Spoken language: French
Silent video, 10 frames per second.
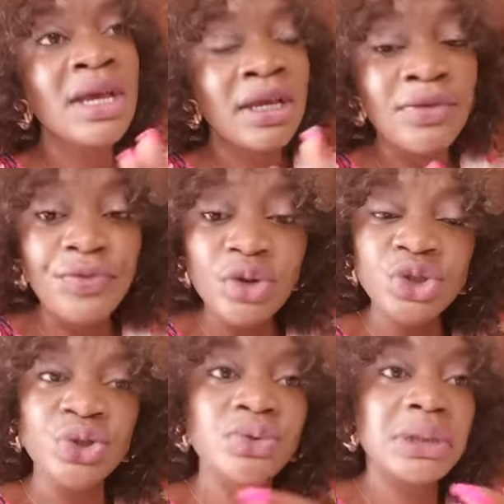qui font
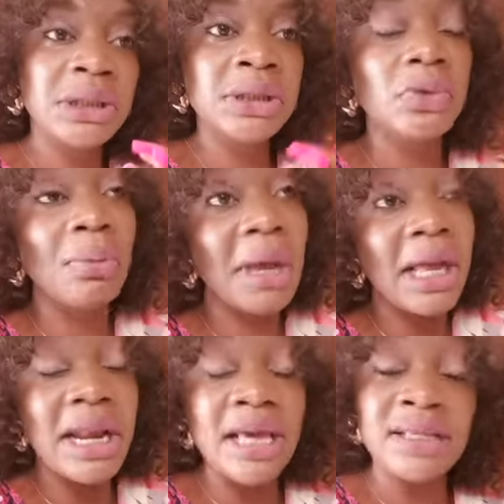aujourd'hui,
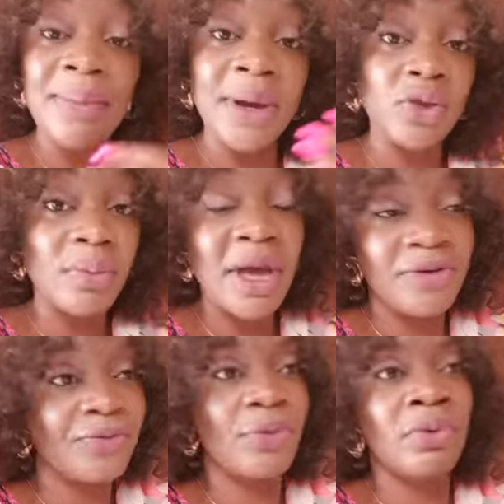demain elles laissent, après demain
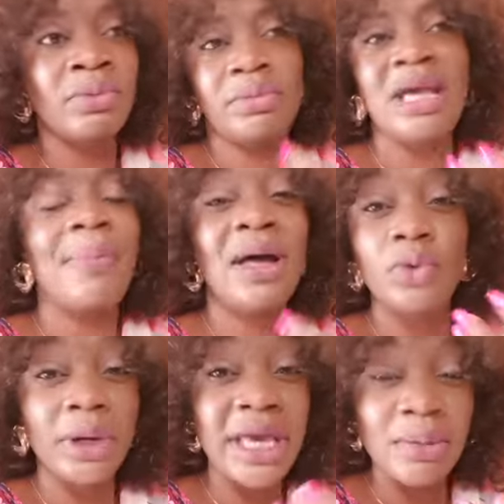elles font. Il n'y a pas
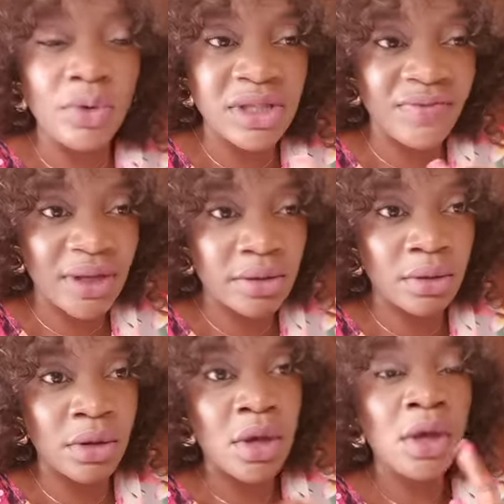de réelle
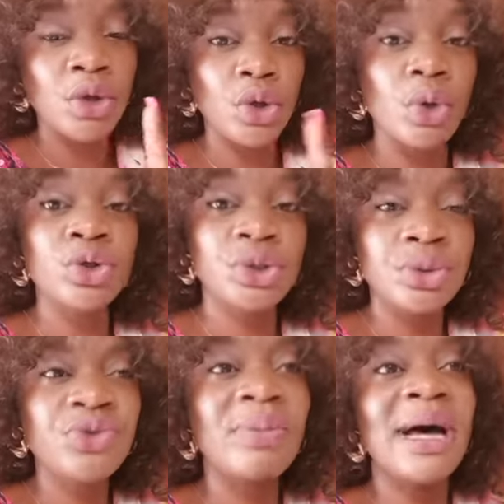motivation. Non,
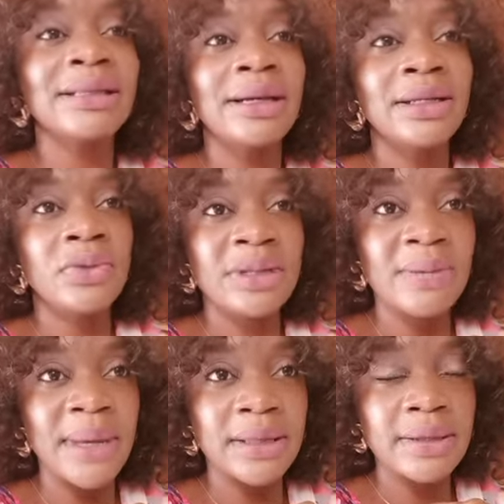aujourd'hui je vais m'attarder sur
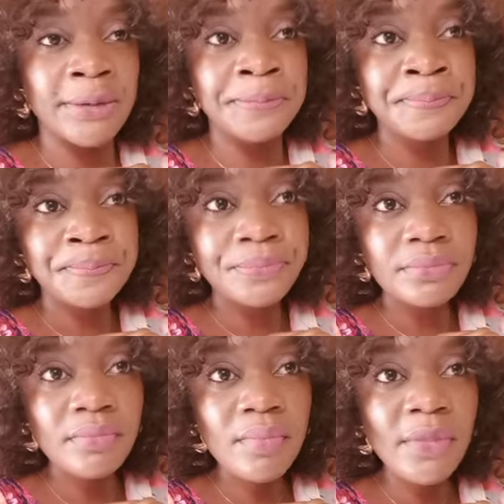ces personnes
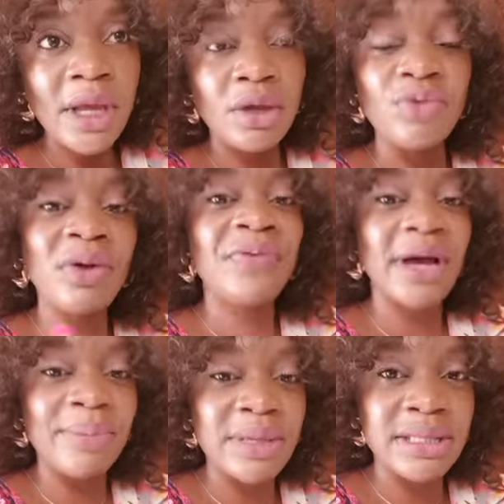qui veulent faire
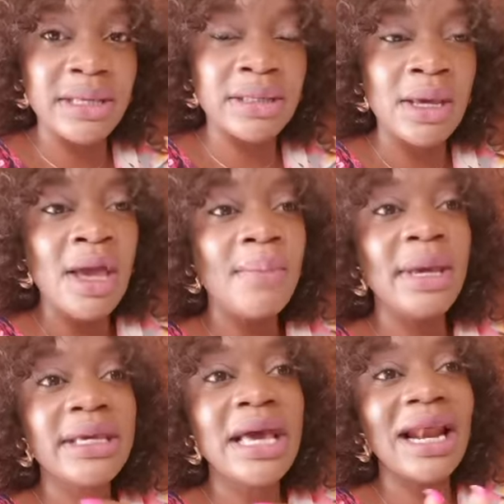un business,
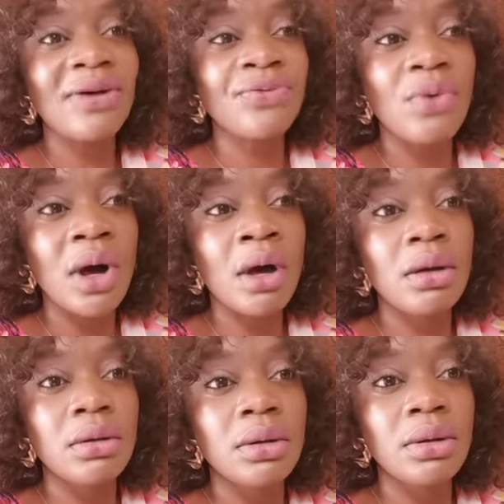mais qui à la fois
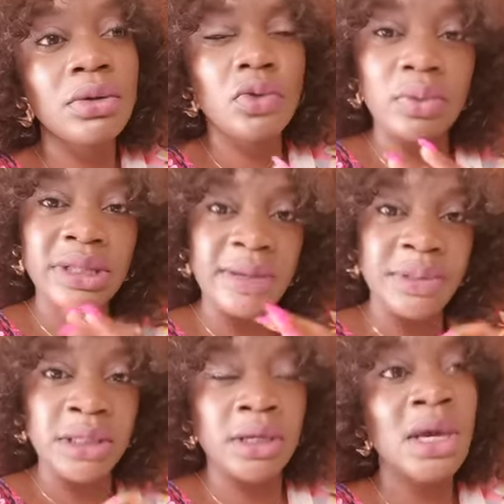euh, sont
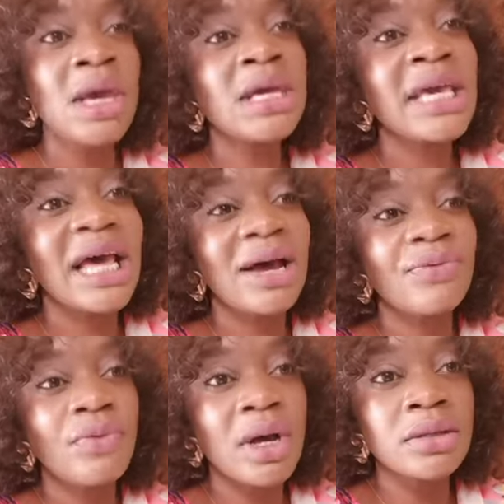sceptiques, qui à la
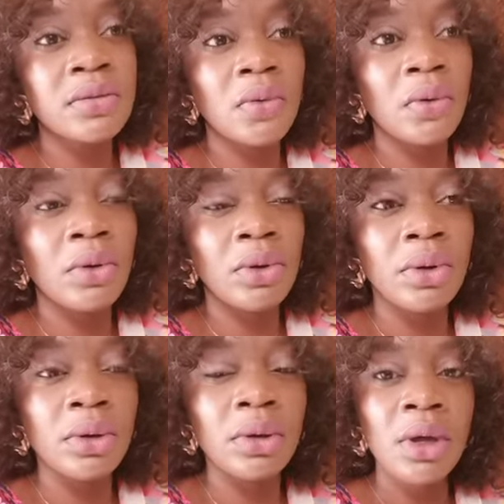fois sont
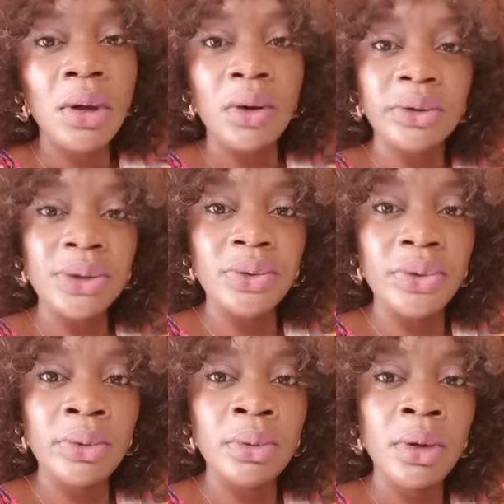euh, en train
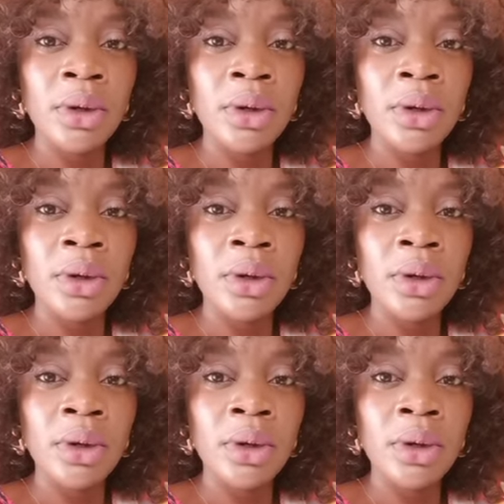de